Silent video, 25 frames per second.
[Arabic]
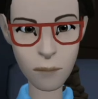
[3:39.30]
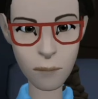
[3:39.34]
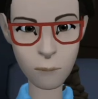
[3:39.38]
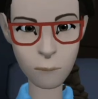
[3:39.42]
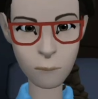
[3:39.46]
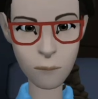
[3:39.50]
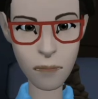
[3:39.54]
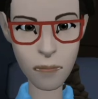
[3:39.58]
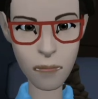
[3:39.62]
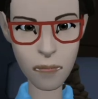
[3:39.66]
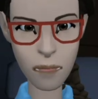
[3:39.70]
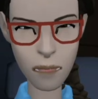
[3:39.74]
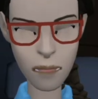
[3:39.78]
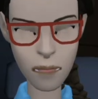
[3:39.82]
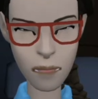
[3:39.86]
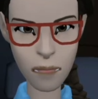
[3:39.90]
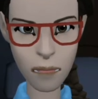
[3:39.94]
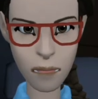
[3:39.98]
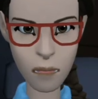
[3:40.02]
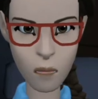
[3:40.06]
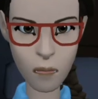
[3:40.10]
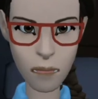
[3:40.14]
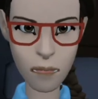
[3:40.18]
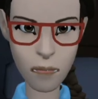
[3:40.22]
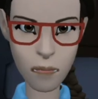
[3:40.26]
ان
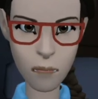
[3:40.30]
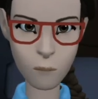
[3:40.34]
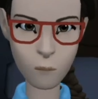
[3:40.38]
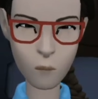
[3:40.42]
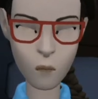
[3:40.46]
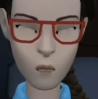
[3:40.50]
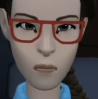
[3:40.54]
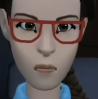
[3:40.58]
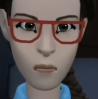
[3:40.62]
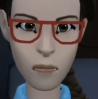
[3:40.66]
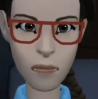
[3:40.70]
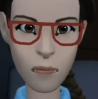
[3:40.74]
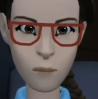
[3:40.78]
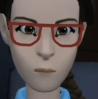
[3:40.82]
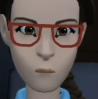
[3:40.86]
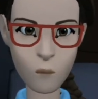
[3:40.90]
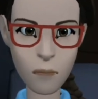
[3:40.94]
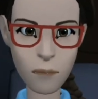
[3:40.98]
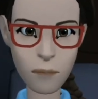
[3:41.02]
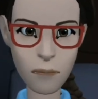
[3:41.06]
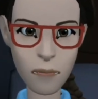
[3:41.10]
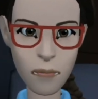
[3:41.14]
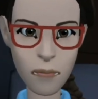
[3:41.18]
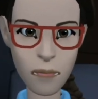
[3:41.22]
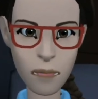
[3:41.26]
انت قبل ما
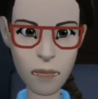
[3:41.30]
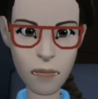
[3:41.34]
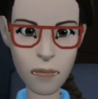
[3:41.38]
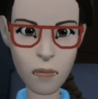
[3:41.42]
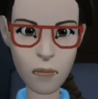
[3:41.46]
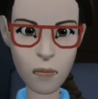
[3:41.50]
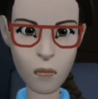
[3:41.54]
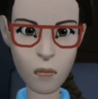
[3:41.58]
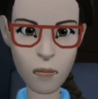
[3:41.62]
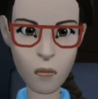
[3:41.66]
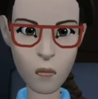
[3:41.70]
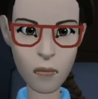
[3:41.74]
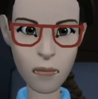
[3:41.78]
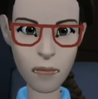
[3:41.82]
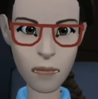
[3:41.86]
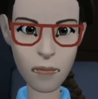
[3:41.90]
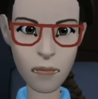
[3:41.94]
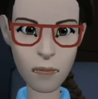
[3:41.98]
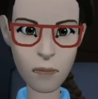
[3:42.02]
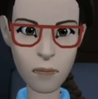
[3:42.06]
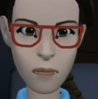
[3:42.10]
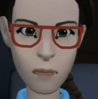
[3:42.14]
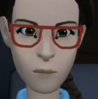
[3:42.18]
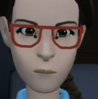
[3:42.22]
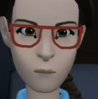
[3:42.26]
انطق ان الناس
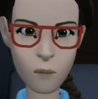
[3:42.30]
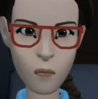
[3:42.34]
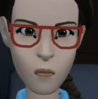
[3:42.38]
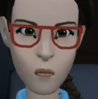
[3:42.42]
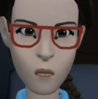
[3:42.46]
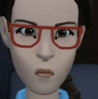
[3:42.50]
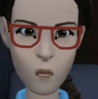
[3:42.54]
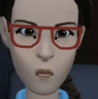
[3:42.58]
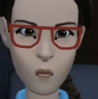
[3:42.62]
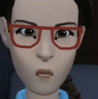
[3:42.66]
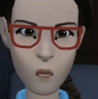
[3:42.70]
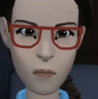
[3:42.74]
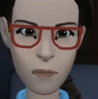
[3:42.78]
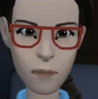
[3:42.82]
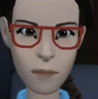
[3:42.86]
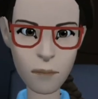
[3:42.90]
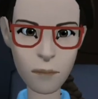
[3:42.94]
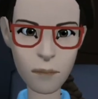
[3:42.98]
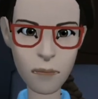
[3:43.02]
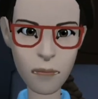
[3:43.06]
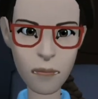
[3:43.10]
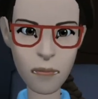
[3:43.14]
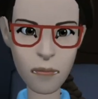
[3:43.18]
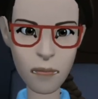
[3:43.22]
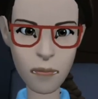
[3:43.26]
بتتصل بيا
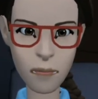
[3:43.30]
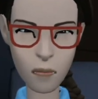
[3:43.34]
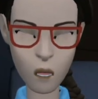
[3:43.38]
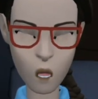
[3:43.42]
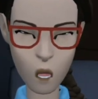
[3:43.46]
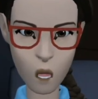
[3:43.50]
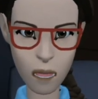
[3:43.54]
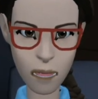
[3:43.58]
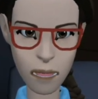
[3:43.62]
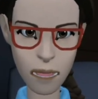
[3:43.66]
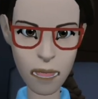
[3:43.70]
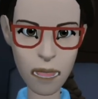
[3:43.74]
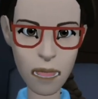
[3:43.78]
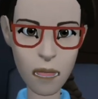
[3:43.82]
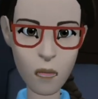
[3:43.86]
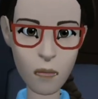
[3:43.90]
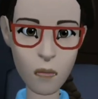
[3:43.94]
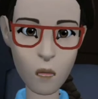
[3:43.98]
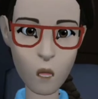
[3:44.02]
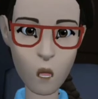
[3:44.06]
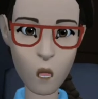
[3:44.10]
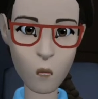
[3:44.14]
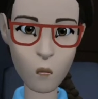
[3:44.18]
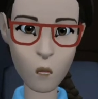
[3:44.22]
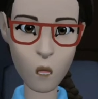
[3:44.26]
وبتقولي
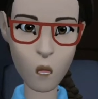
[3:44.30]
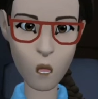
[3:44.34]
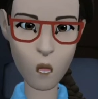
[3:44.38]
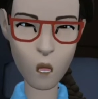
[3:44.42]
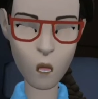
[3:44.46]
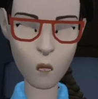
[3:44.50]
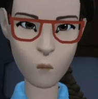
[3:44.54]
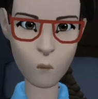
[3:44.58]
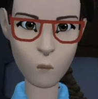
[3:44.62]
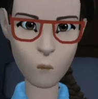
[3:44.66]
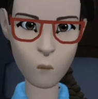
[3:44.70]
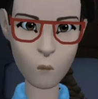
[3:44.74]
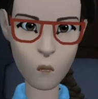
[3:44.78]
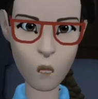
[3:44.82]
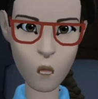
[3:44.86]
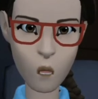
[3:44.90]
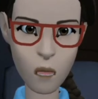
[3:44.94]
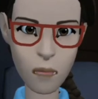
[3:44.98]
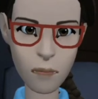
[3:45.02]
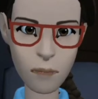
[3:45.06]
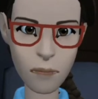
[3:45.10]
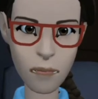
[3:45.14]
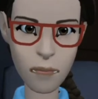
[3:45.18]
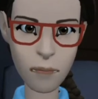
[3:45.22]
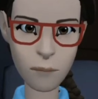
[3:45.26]
هنرفع عليكي
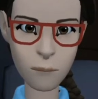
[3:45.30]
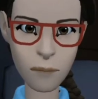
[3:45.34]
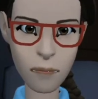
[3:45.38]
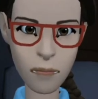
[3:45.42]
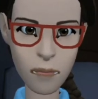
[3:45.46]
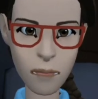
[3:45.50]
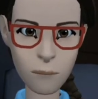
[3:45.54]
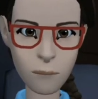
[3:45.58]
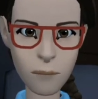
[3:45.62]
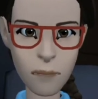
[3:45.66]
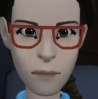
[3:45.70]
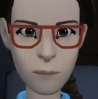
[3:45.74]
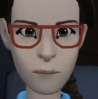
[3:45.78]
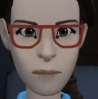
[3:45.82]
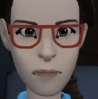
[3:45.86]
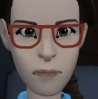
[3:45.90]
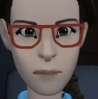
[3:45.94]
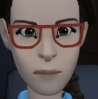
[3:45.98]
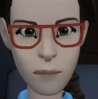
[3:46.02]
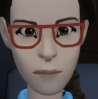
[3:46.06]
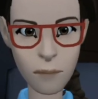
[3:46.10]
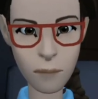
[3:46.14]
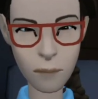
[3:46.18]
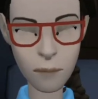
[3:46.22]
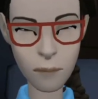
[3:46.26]
وهنحجز عليكي
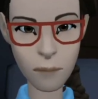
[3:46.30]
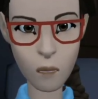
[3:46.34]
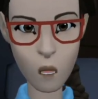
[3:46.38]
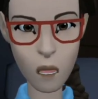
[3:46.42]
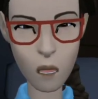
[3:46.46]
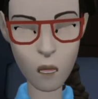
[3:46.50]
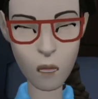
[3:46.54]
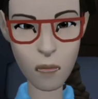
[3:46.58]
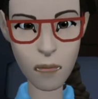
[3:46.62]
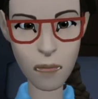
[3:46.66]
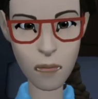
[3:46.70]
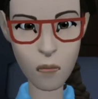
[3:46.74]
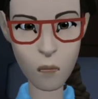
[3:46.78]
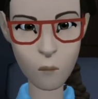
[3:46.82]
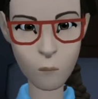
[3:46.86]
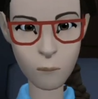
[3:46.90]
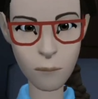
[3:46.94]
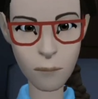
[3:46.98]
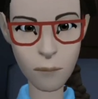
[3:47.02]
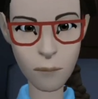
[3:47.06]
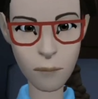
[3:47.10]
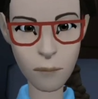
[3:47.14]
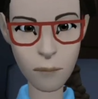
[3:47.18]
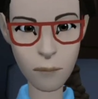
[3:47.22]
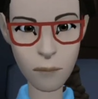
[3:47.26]
تقولي
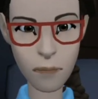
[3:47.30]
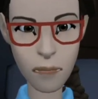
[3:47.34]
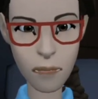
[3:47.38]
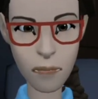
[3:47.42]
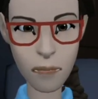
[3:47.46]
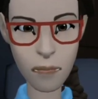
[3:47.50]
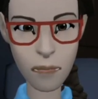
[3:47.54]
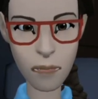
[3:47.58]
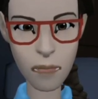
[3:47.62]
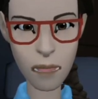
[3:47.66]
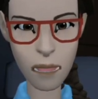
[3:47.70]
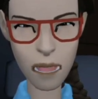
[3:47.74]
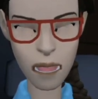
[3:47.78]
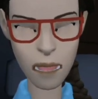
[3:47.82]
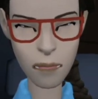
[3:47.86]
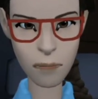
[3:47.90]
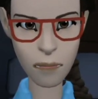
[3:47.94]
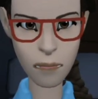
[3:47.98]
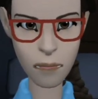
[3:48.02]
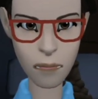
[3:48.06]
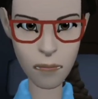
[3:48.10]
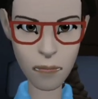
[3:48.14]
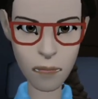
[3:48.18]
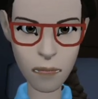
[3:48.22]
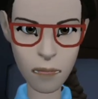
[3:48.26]
انت
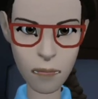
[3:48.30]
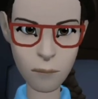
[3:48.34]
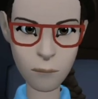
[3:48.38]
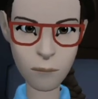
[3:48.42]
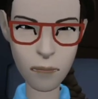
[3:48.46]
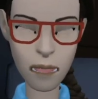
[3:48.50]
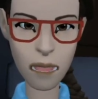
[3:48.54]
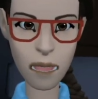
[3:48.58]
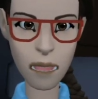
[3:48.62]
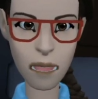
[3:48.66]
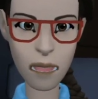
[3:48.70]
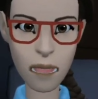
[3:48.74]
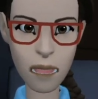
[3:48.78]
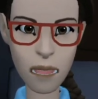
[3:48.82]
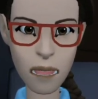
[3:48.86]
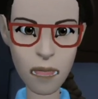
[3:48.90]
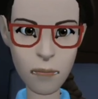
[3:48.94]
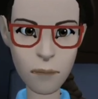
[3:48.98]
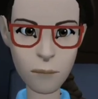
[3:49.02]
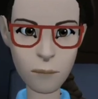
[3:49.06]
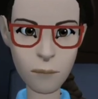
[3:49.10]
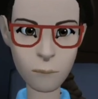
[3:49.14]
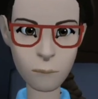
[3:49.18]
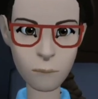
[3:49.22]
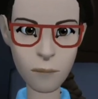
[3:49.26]
عايزة كام خدي
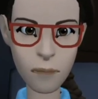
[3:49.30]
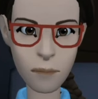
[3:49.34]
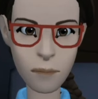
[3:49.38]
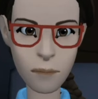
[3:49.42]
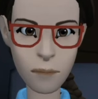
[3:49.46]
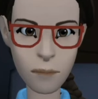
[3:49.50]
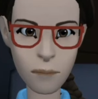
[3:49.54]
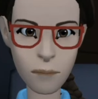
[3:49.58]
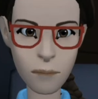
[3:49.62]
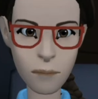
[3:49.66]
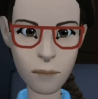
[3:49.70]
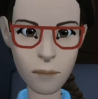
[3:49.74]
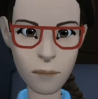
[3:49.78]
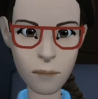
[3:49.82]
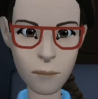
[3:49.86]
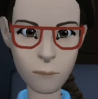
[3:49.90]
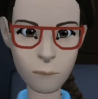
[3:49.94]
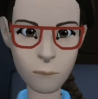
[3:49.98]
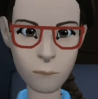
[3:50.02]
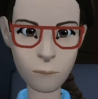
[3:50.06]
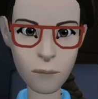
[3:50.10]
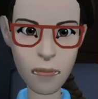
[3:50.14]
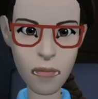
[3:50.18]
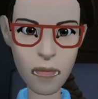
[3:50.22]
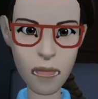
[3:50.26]
خلصي ده
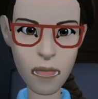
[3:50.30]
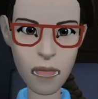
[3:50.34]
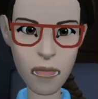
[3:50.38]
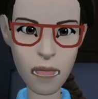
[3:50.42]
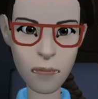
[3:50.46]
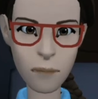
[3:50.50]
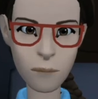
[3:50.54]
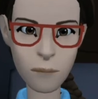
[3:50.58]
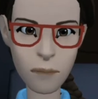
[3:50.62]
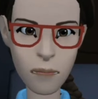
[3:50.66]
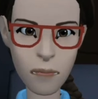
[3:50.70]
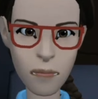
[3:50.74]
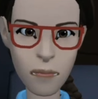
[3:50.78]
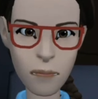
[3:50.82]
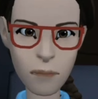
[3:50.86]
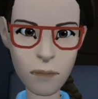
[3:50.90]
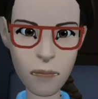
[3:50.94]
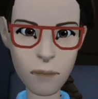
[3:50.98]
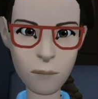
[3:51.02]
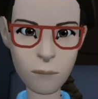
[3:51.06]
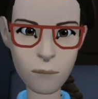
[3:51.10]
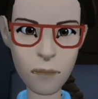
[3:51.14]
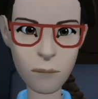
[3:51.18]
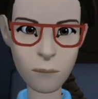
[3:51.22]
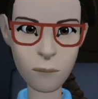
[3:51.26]
انت لو مش
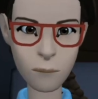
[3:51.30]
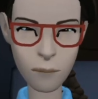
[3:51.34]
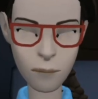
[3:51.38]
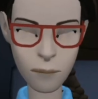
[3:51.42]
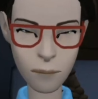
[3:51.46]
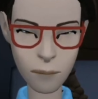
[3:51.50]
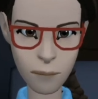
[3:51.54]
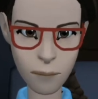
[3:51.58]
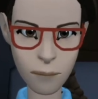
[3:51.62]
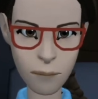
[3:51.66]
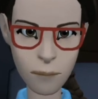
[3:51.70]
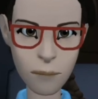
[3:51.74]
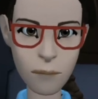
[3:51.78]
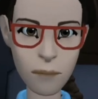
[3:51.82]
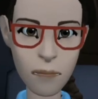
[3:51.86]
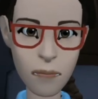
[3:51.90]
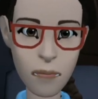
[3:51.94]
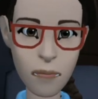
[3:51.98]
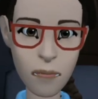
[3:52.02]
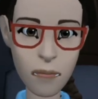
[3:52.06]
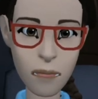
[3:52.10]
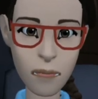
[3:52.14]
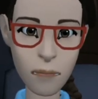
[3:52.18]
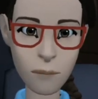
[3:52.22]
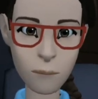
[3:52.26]
مقتدر
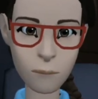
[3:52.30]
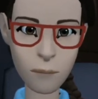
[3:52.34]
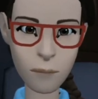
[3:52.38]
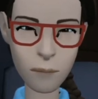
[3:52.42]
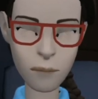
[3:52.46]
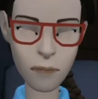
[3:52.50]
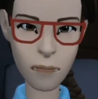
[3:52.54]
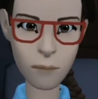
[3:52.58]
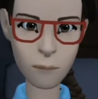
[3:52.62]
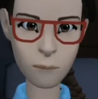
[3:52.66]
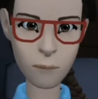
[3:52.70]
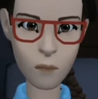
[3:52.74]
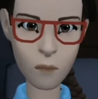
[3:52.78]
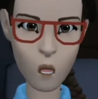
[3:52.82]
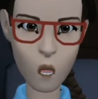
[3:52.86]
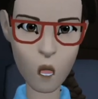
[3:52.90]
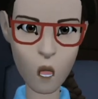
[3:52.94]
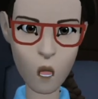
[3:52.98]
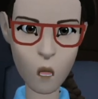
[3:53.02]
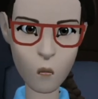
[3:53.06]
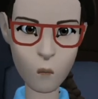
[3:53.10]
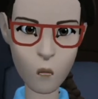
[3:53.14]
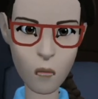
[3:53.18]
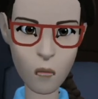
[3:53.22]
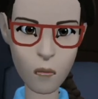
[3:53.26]
تستلف
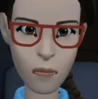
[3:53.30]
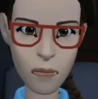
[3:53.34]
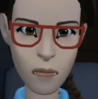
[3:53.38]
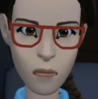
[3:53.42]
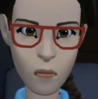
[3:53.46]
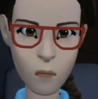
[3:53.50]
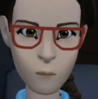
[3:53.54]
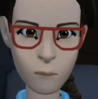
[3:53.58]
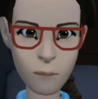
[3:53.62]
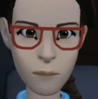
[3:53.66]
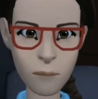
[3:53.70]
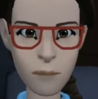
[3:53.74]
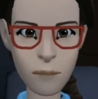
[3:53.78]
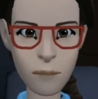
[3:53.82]
وتخلص مراتك